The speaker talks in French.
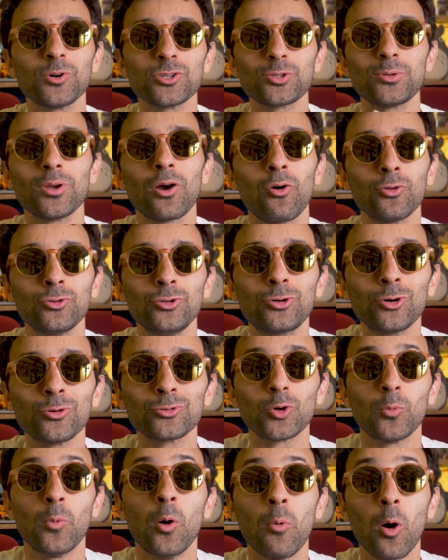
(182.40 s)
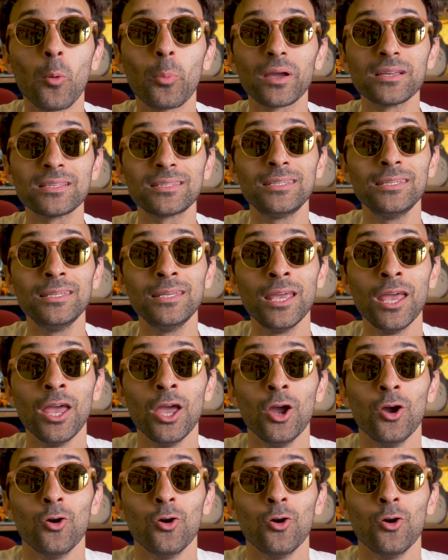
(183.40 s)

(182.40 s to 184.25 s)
m'en suis rendu compte au moment précis